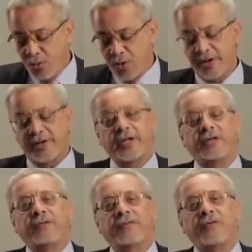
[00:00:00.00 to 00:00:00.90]
وردت
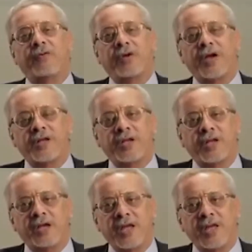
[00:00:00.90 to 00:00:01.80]
في القرآن
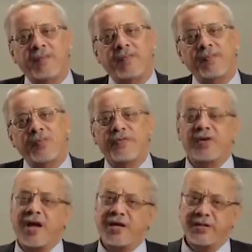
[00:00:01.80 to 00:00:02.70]
الكريم وفي
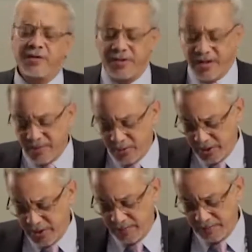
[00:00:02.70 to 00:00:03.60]
الأحاديث
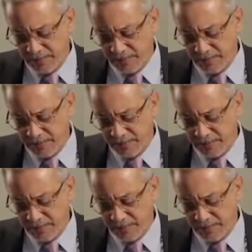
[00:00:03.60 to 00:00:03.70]
النبوية